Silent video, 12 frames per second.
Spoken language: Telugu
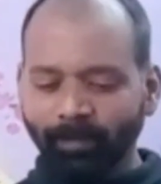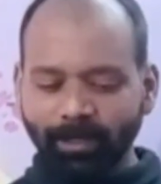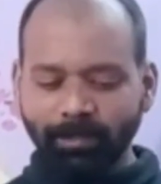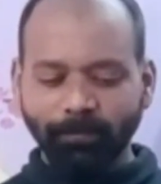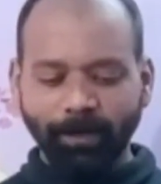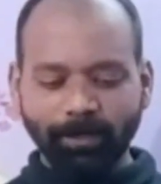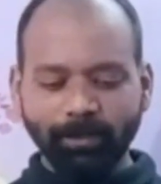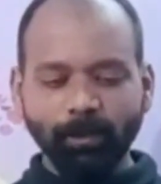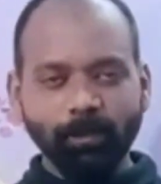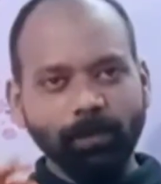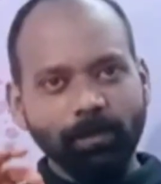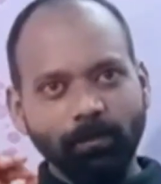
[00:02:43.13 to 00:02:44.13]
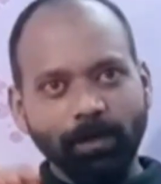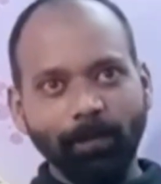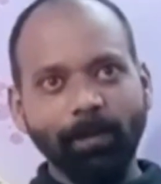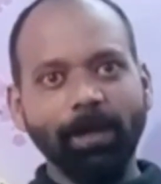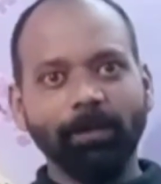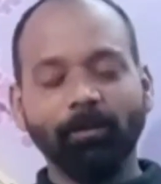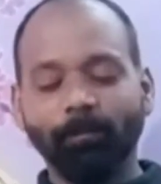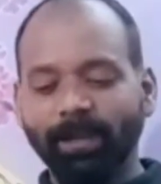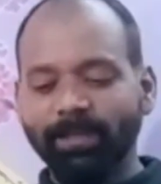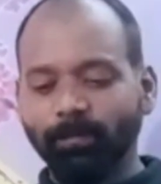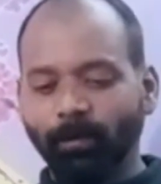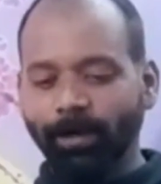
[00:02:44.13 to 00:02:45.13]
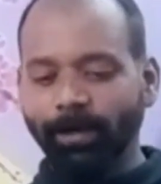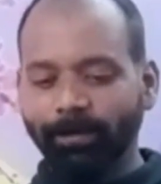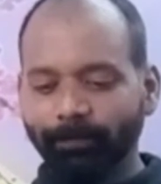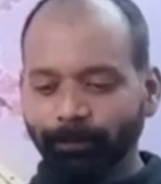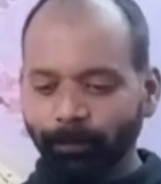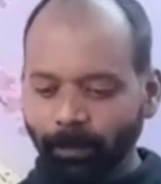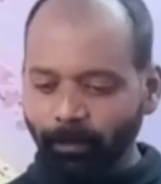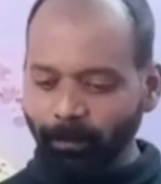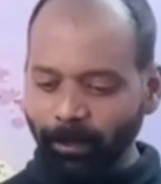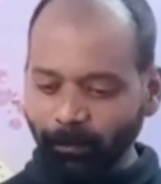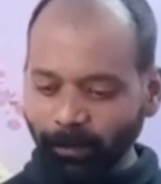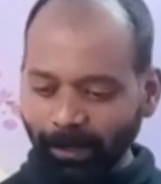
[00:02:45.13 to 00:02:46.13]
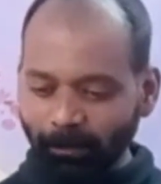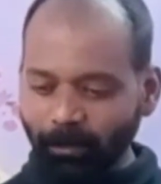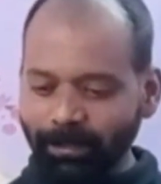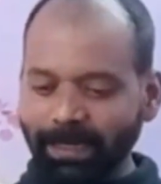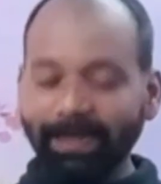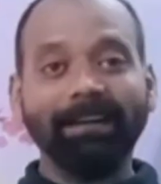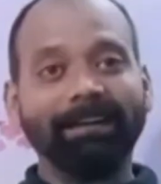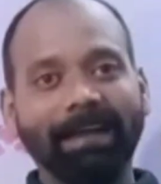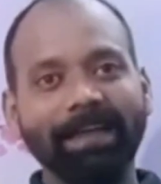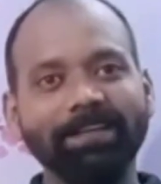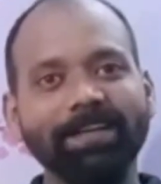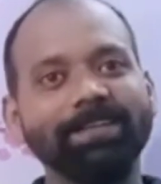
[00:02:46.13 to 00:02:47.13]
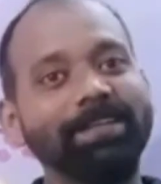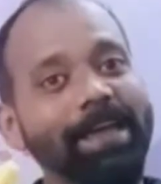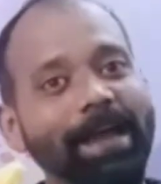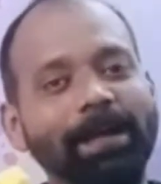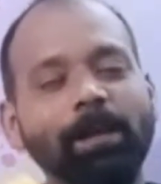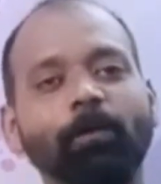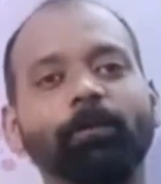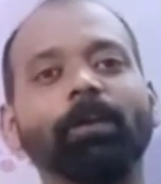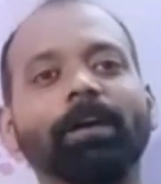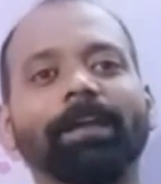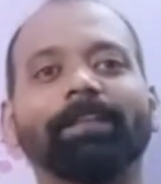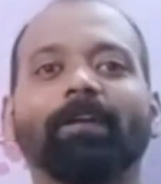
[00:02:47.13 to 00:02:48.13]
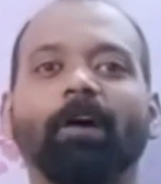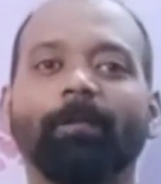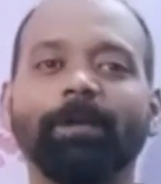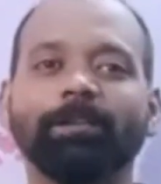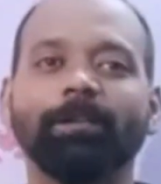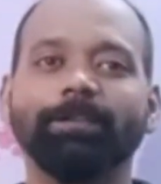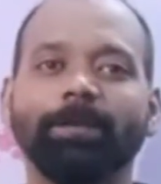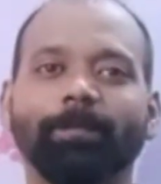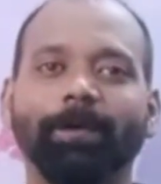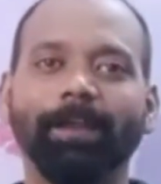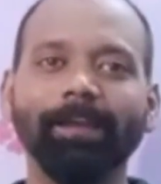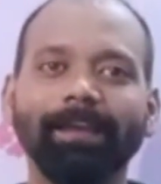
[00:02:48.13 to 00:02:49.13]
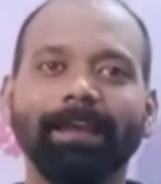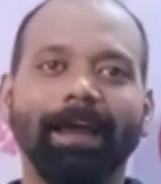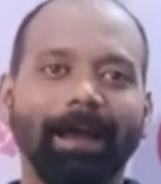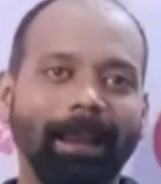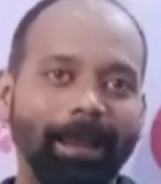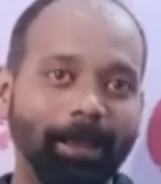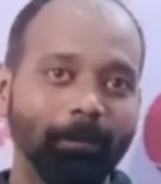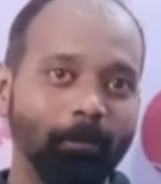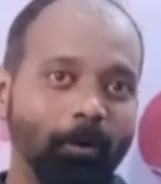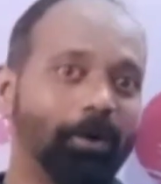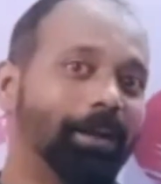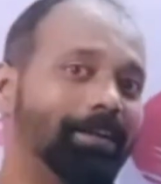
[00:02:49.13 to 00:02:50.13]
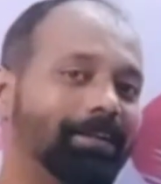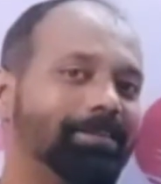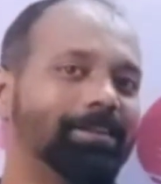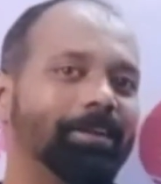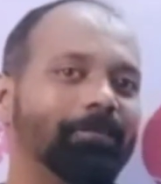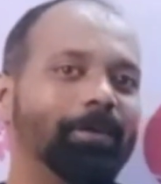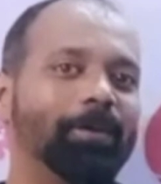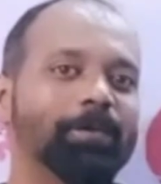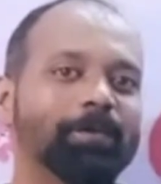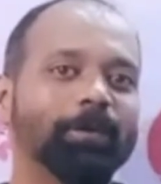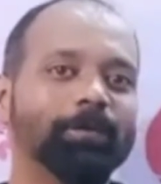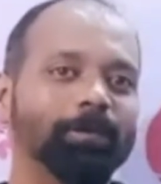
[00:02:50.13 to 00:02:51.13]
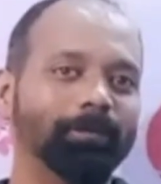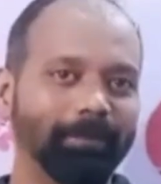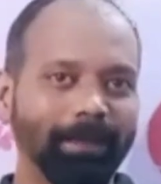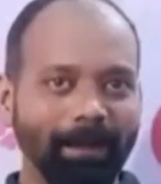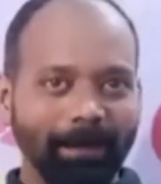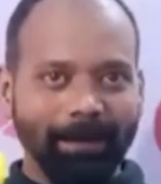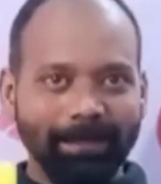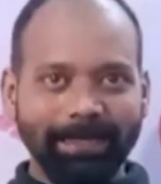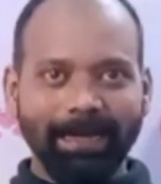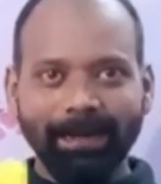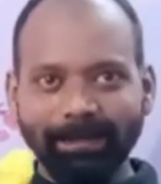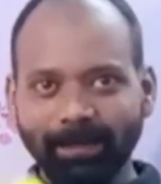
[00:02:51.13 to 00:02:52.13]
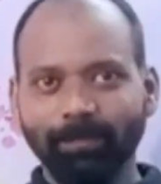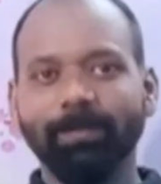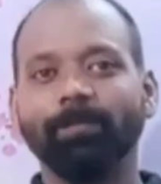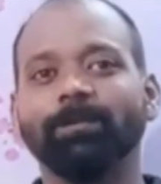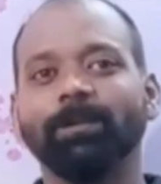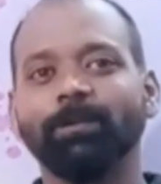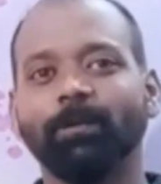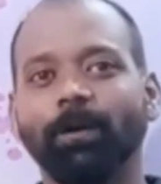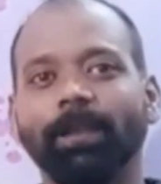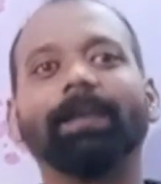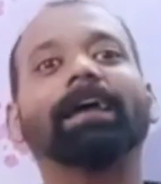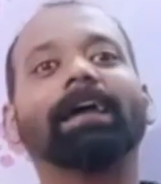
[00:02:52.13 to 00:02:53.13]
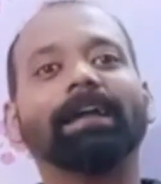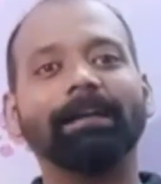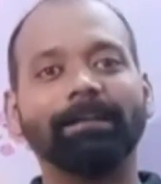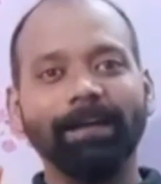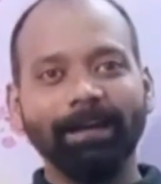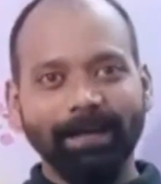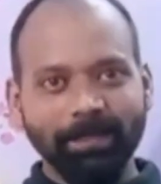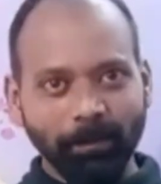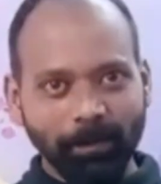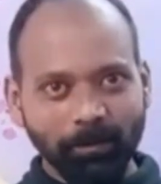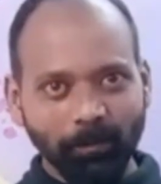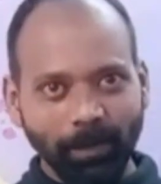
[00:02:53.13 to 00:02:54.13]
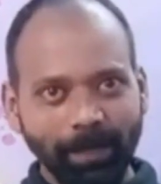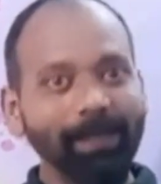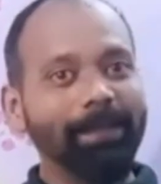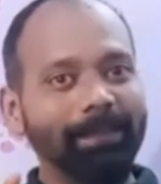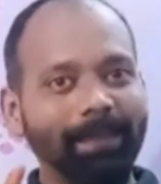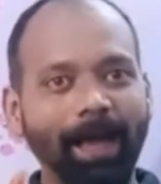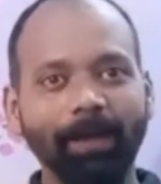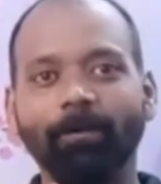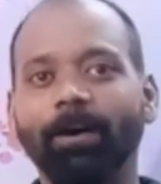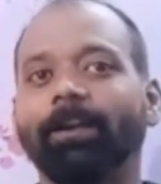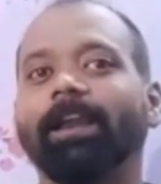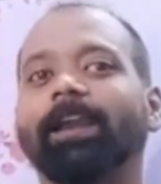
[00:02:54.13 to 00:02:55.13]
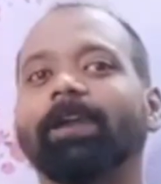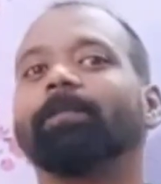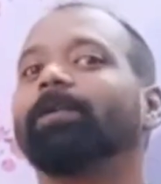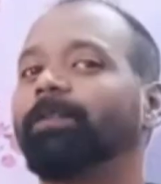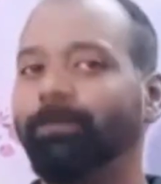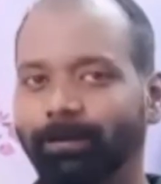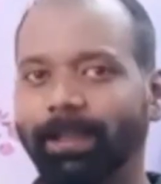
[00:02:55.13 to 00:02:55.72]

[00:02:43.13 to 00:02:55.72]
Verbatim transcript: ఫ్రెష్ జ్యూస్ వేసుకుంటే మీకు అదొక ప్లస్ పాయింట్ మీరు కూడా ఒకసారి ట్రై చేసి ఎట్లా ఉందో నాకు కింద కామెంట్స్లో చెప్పండి అలాగే మోర్ ఇంట్రెస్టింగ్ వీడియోస్ కోసం నా ఛానల్ సబ్స్క్రైబ్ చేసుకోండి డ్రింక్ రెస్పాన్సిబుల్లీ తాగి వాహనాలు నడపద్దు థ్యాంక్